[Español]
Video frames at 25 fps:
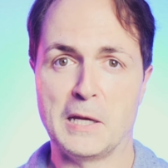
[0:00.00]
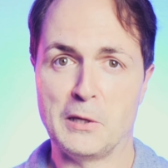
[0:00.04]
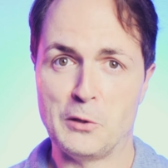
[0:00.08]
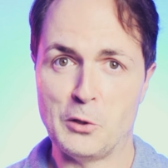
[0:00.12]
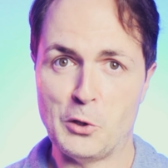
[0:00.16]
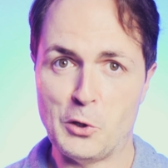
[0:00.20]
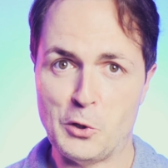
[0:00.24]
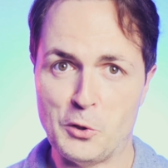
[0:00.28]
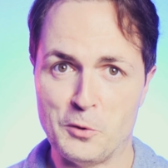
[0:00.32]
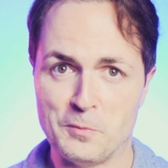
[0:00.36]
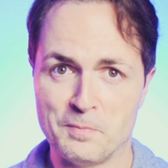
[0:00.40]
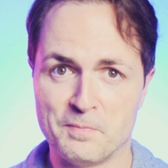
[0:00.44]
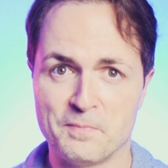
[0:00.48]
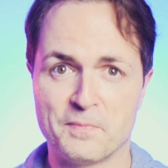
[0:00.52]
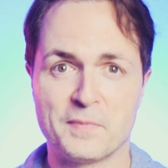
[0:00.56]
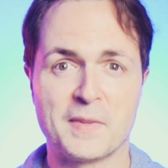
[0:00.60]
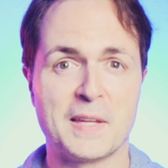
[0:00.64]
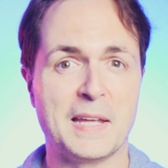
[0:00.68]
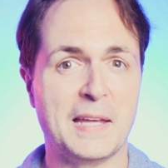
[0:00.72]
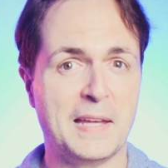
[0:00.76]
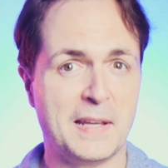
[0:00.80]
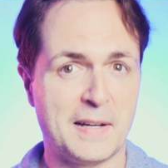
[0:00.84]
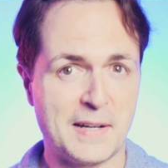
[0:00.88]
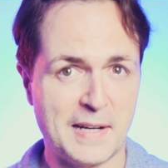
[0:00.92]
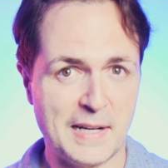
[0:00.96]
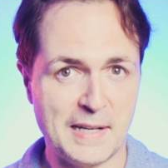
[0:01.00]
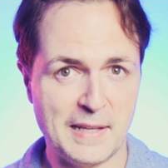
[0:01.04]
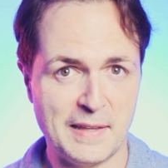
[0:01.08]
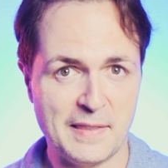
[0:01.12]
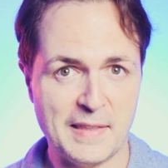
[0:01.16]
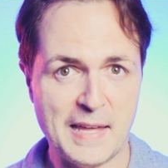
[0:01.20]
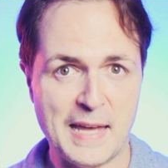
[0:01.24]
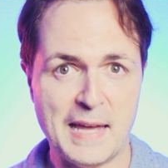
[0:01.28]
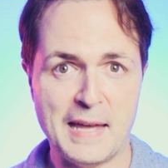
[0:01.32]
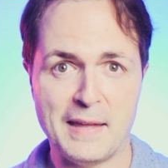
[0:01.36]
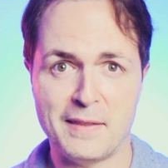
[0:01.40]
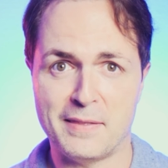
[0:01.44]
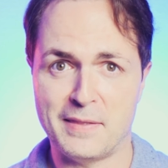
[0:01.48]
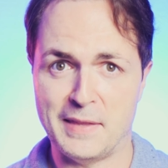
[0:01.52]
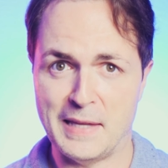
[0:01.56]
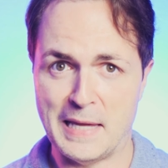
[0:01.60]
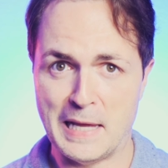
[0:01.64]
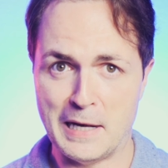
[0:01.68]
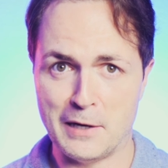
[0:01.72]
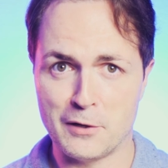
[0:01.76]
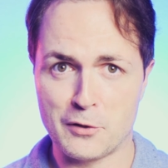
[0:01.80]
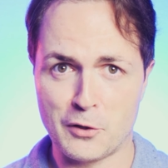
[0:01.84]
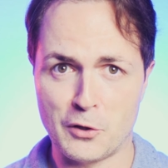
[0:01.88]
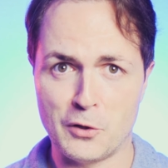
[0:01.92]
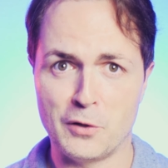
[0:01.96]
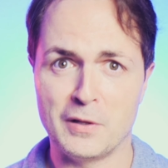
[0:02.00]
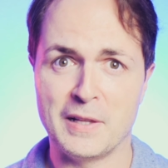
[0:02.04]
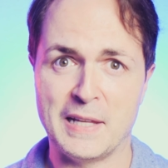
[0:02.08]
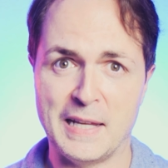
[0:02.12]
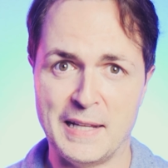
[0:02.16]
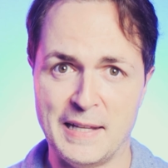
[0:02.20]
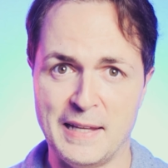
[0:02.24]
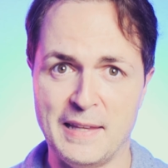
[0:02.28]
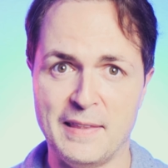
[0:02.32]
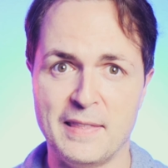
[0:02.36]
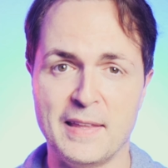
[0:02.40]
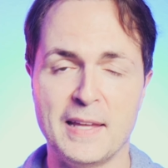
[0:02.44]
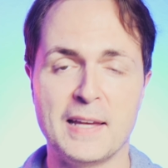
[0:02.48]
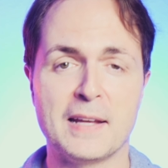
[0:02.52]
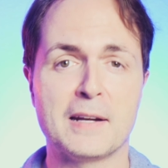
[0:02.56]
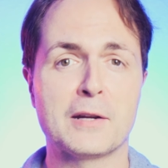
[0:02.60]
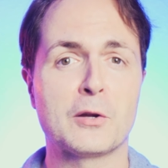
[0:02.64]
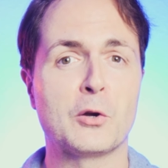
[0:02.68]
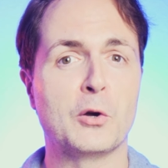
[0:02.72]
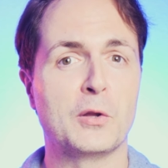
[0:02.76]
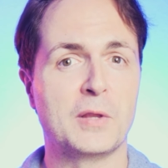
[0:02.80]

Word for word: No, en realidad el rol del líder,